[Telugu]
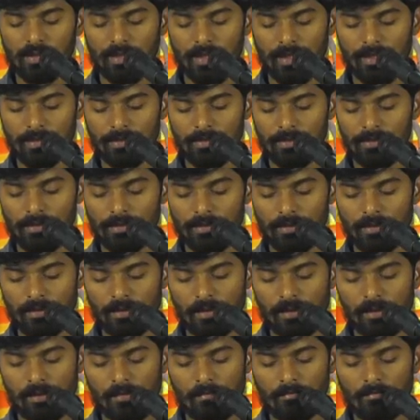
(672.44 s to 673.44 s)
కానీ
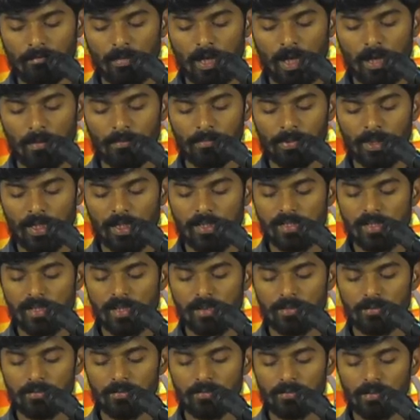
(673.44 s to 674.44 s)
మా
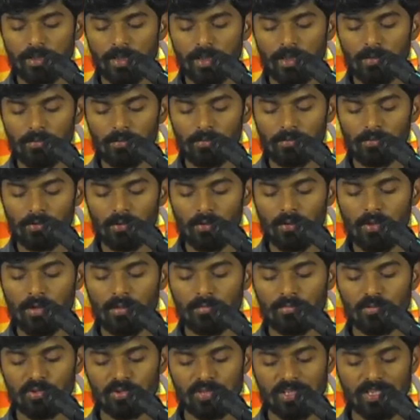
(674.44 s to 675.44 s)
ప్రజలు నీకు
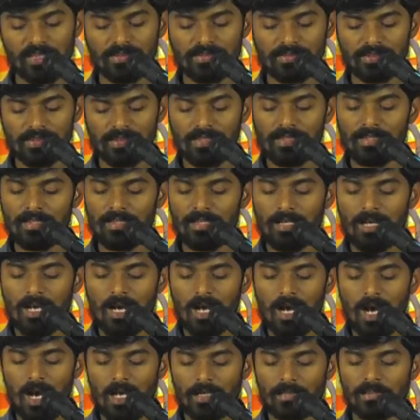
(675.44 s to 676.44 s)
ద్రోహము చేసి
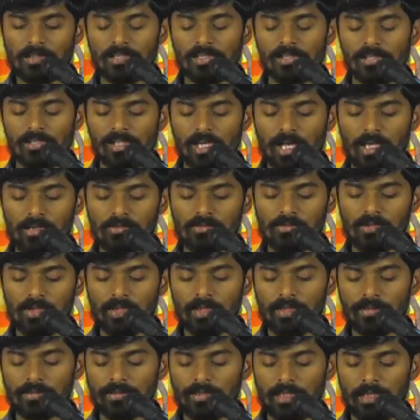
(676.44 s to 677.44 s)
అన్యజాతుల
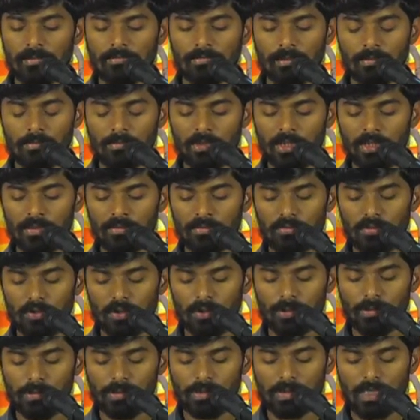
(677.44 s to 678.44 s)
దైవములను
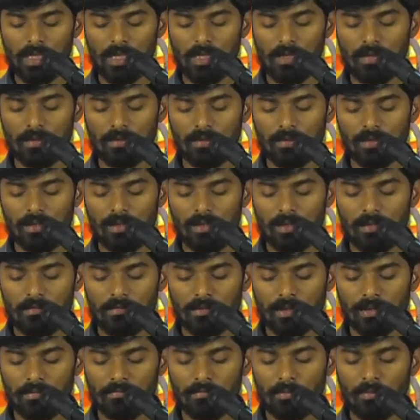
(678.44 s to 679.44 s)
కొలవగా
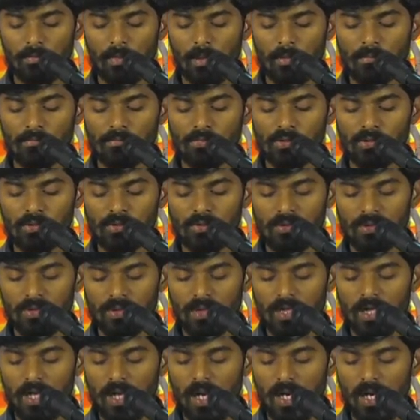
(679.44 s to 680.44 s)
నీవు మమ్ము
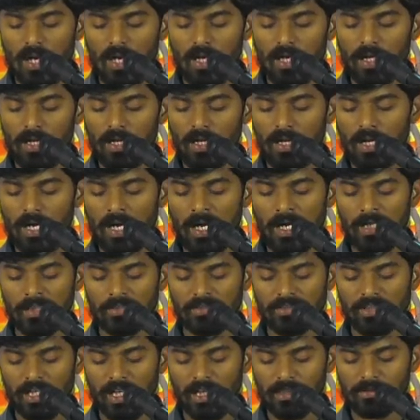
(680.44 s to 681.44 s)
ఆ
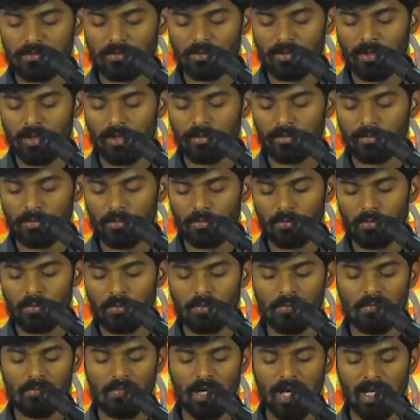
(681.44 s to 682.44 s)
జాతులకు
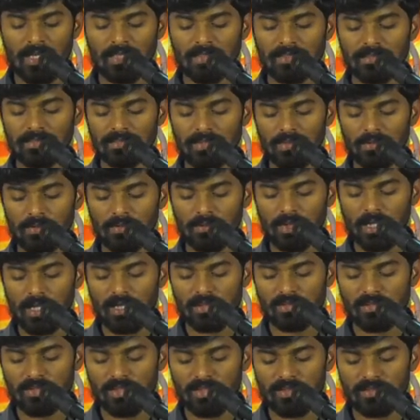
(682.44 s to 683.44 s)
బానిసలుగా
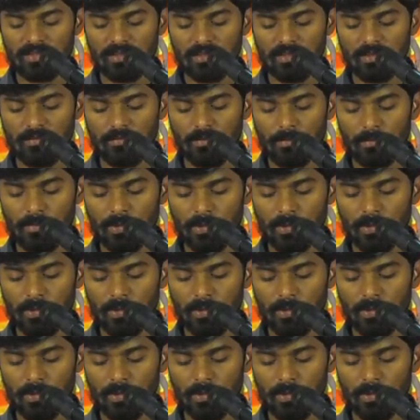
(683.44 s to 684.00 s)
చేసితివి